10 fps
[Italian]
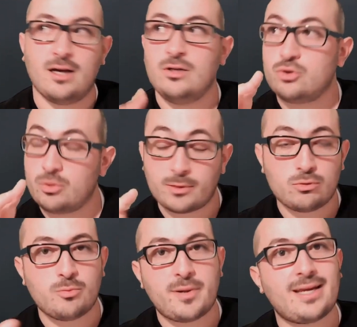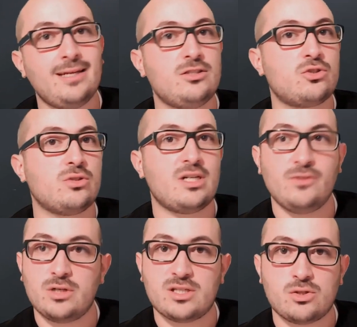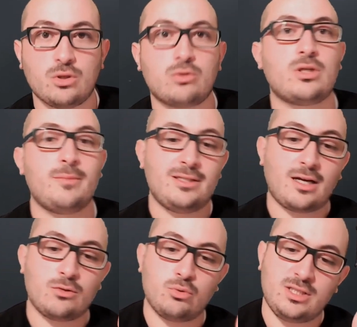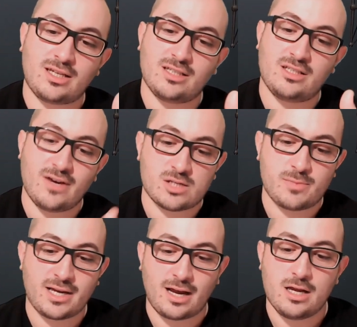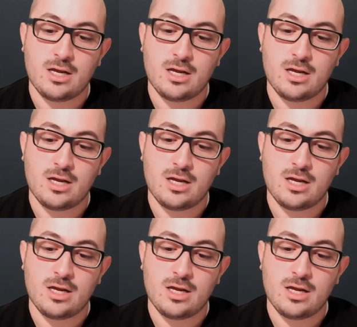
soprattutto perché lì ci sono delle video lezioni totalmente gratuite che ti vanno a spiegare